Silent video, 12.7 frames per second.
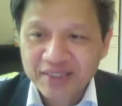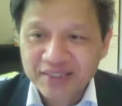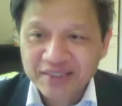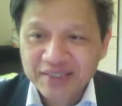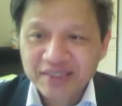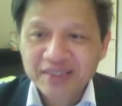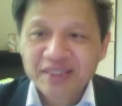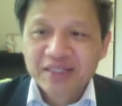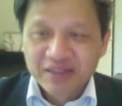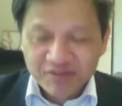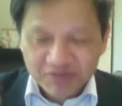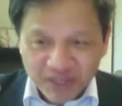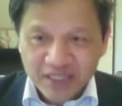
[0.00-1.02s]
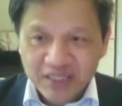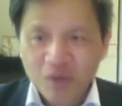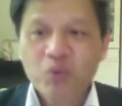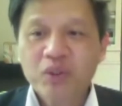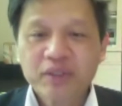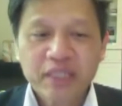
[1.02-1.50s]
Đấy. vận động
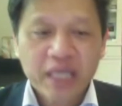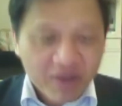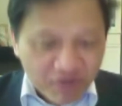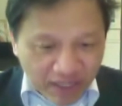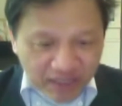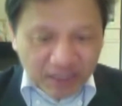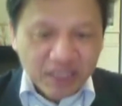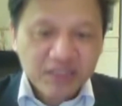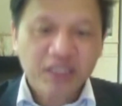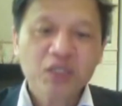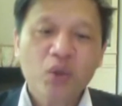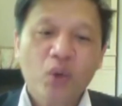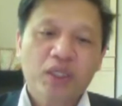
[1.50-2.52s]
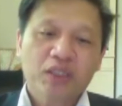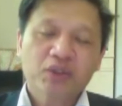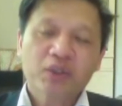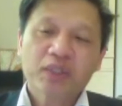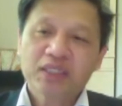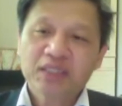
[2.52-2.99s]
quốc tế và xây dựng cái nội lực
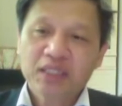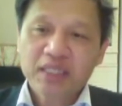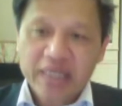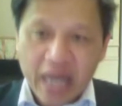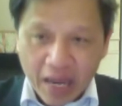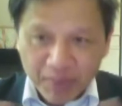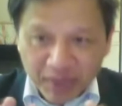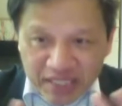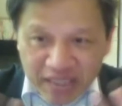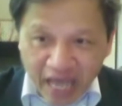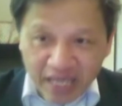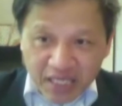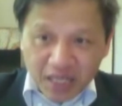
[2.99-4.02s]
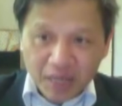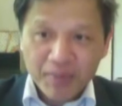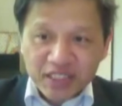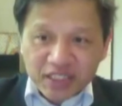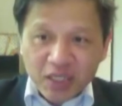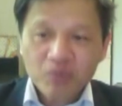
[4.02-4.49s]
cho người dân để mà đẩy ở
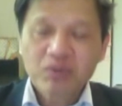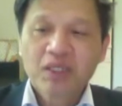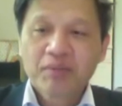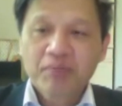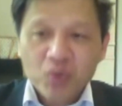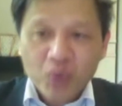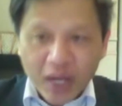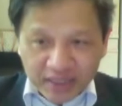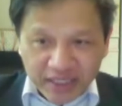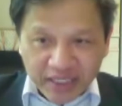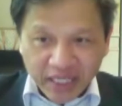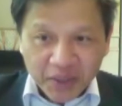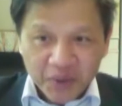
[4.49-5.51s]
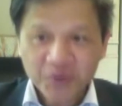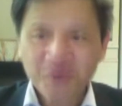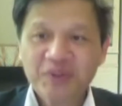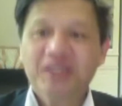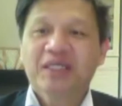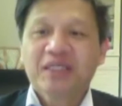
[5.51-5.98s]
bên trong bên ngoài thì kéo
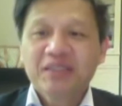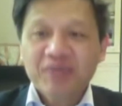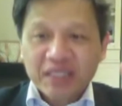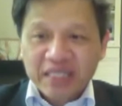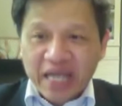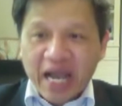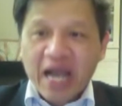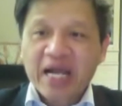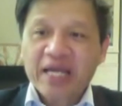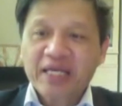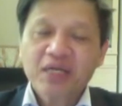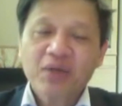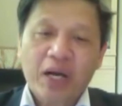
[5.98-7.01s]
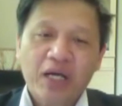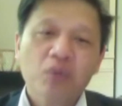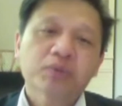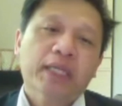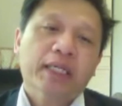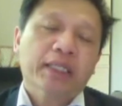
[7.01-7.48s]
Đấy. như vậy càng ngày cái khoảng
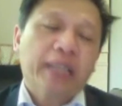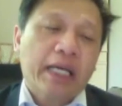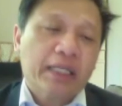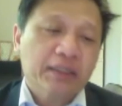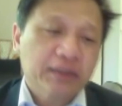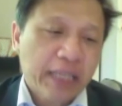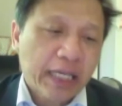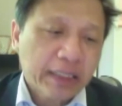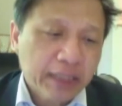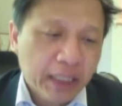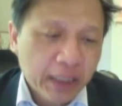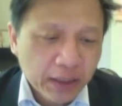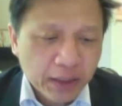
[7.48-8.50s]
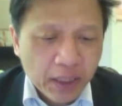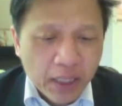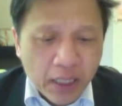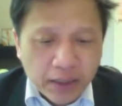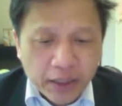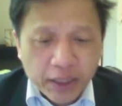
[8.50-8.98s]
không gian nó càng giãn ra hơn
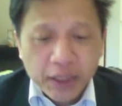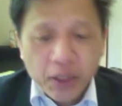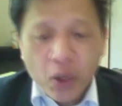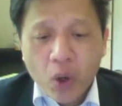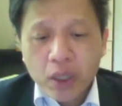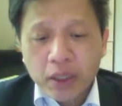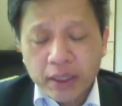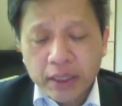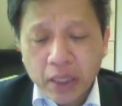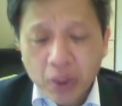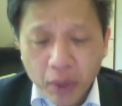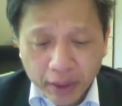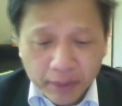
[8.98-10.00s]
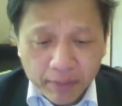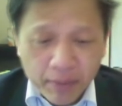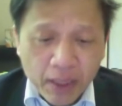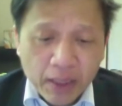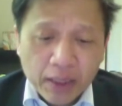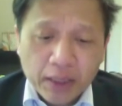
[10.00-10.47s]
thì cái đó là cái kế hoạch
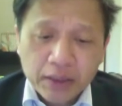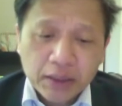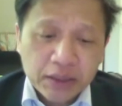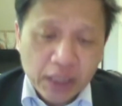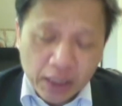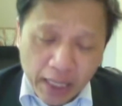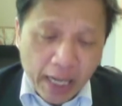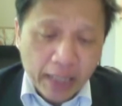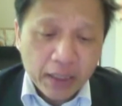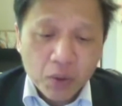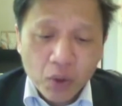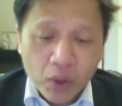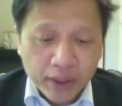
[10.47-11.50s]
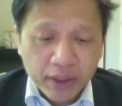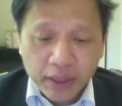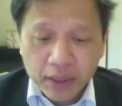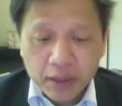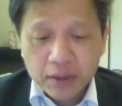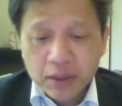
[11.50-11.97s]
thành ra trở lại câu hỏi anh
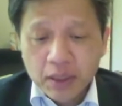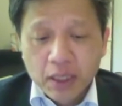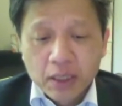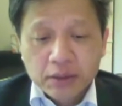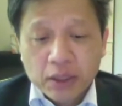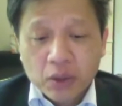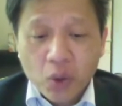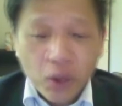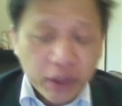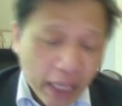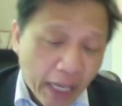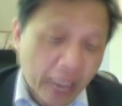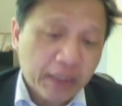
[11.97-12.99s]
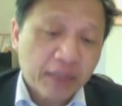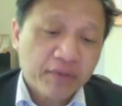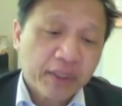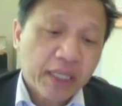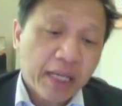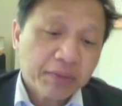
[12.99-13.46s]
người lữ rằng có thể rằng
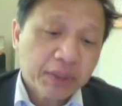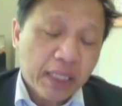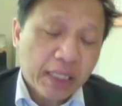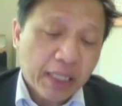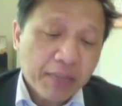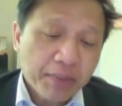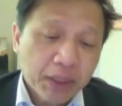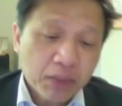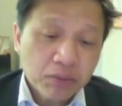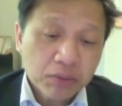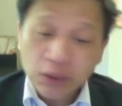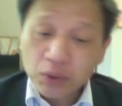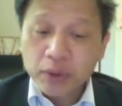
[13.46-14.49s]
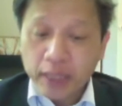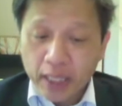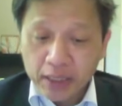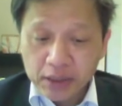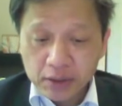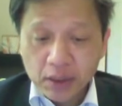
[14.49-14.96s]
Việt Nam sẽ đàn áp hay không rất có
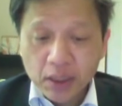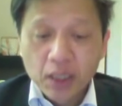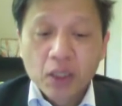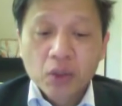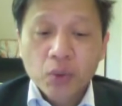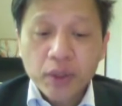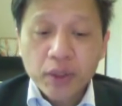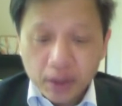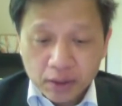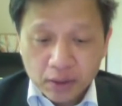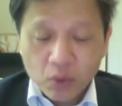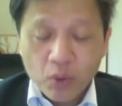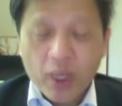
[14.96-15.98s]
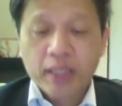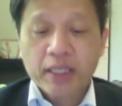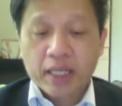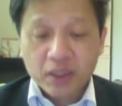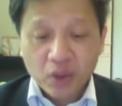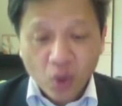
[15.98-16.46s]
thể chứ tuy nhiên ngoài
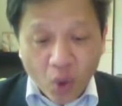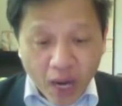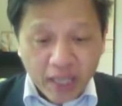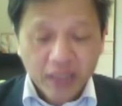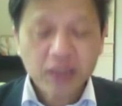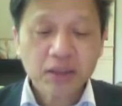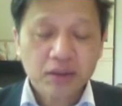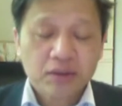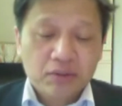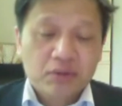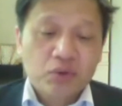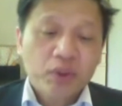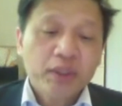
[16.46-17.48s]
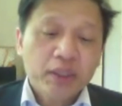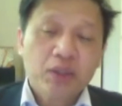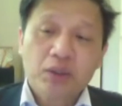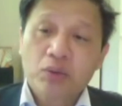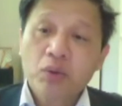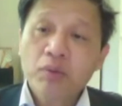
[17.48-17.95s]
này qua cái chuyến đi
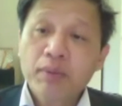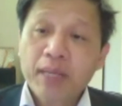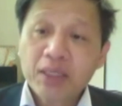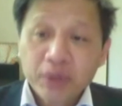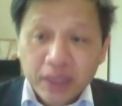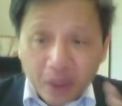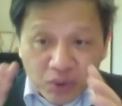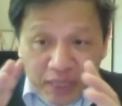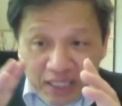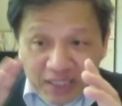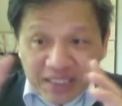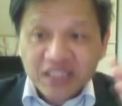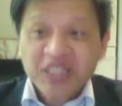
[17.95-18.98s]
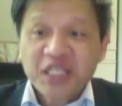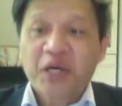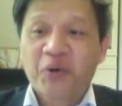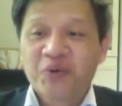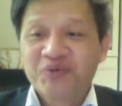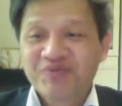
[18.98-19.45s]
của tổng thống Obama ta kéo giãn ra rất nhiều
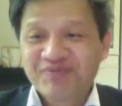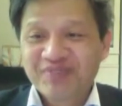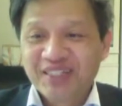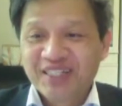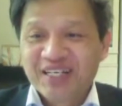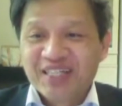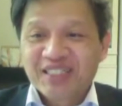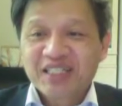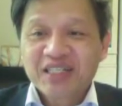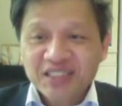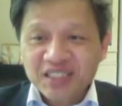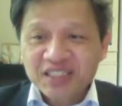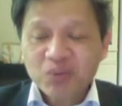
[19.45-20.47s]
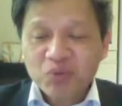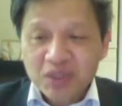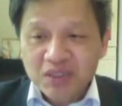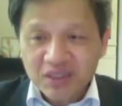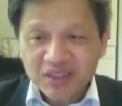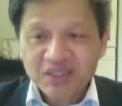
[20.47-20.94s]
nên người dân trong
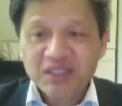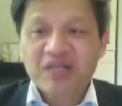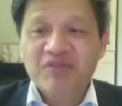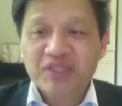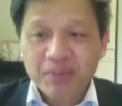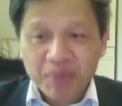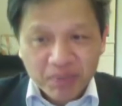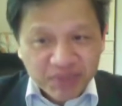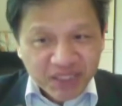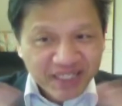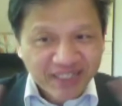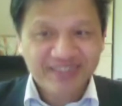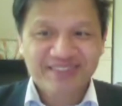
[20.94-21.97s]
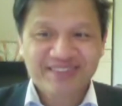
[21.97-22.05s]
nước cần phải tập hợp rất nhanh